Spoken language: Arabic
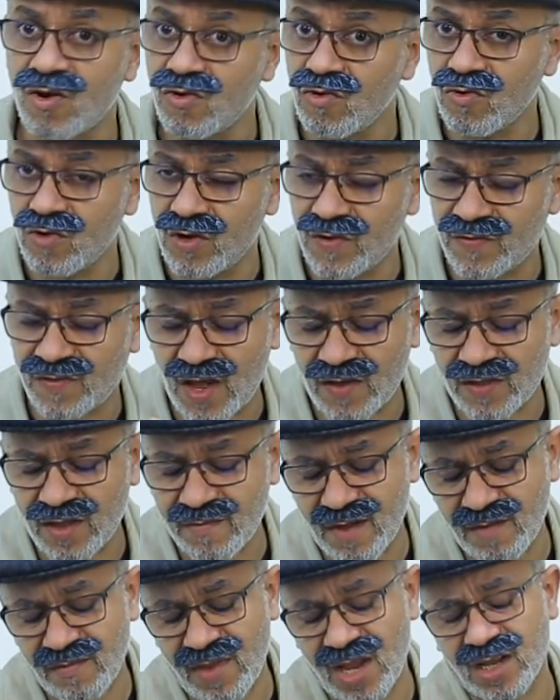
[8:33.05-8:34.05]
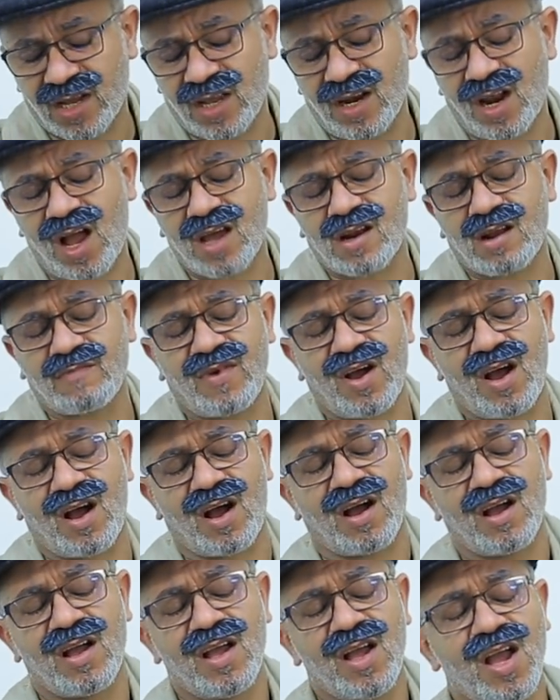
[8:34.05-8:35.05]
قالوا له انت هتبقى ملك العرب
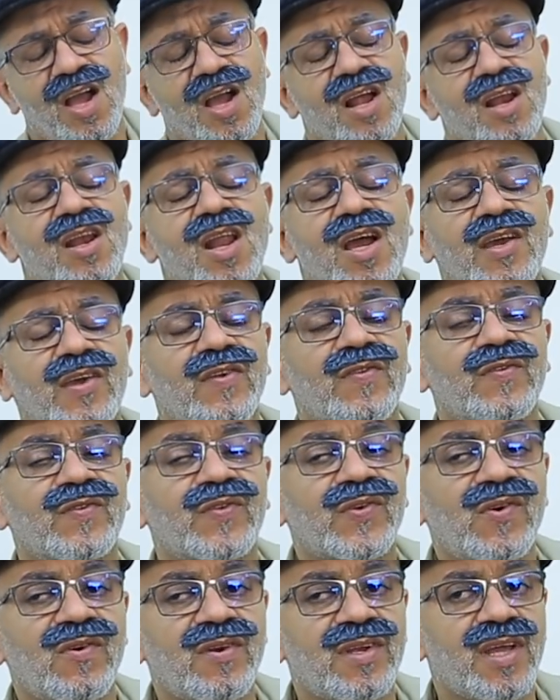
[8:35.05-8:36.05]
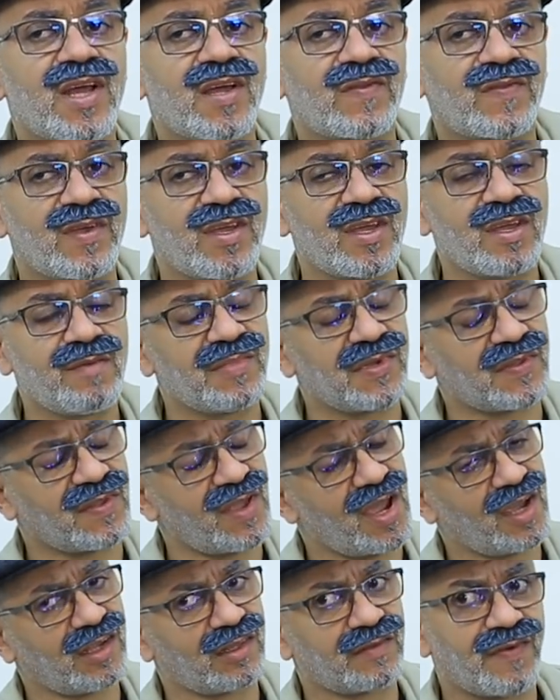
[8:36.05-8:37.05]
اه لكن سوريا دي
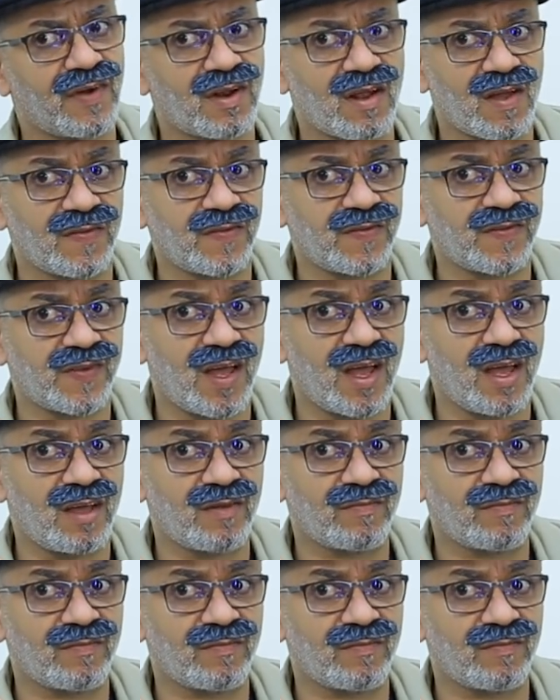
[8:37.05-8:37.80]
بتاعت فرنسا